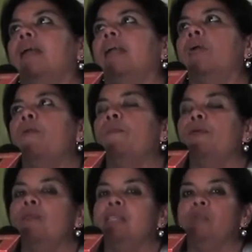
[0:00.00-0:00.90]
El
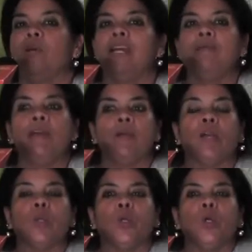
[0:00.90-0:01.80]
compromiso es, bueno,
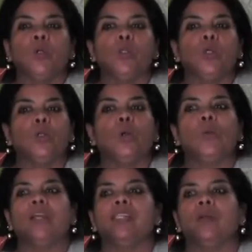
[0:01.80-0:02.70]
que todos nosotros,
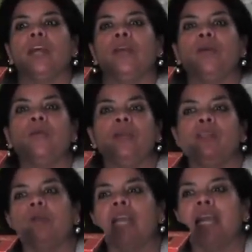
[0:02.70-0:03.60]
los venezolanos y
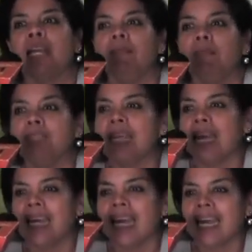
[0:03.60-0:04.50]
venezolanas,
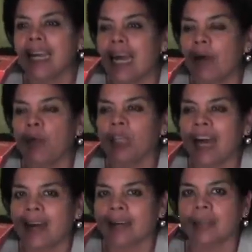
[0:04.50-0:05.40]
salgan a,
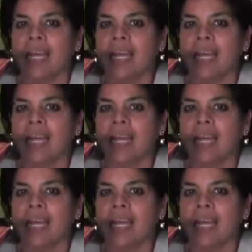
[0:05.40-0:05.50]
votar,